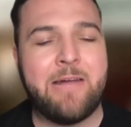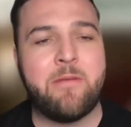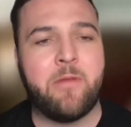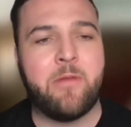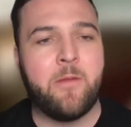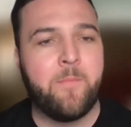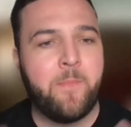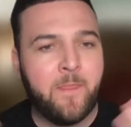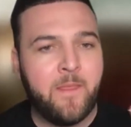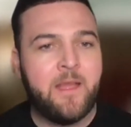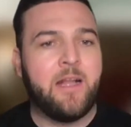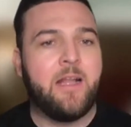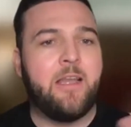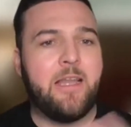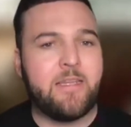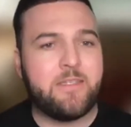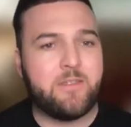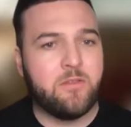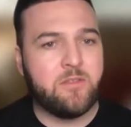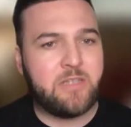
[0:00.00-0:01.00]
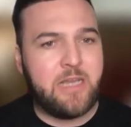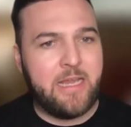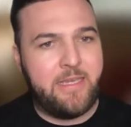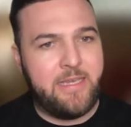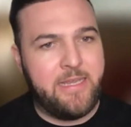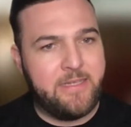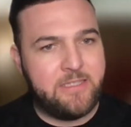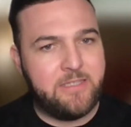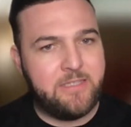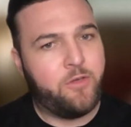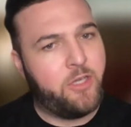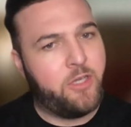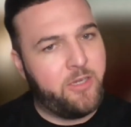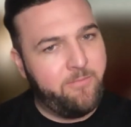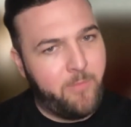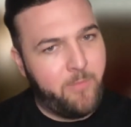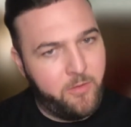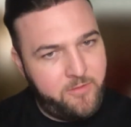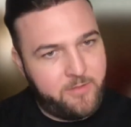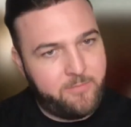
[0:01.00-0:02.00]
Aber lasst uns gleich nächste Woche ein
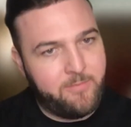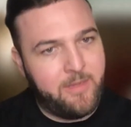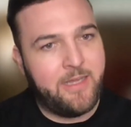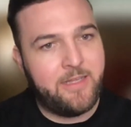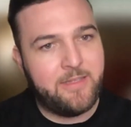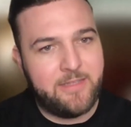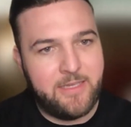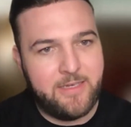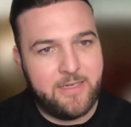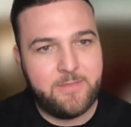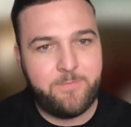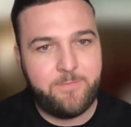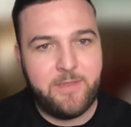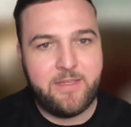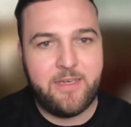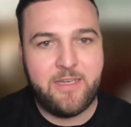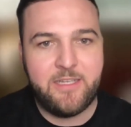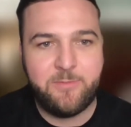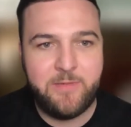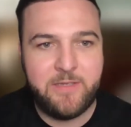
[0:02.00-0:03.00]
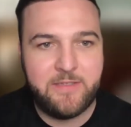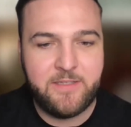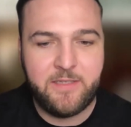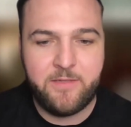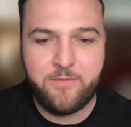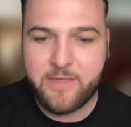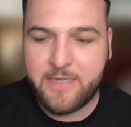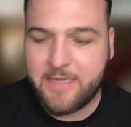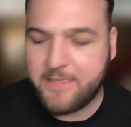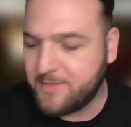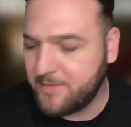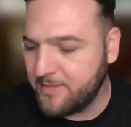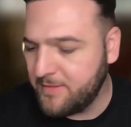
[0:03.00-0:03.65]
Moting machen. Dennis, bitte lass mir das nicht vergessen.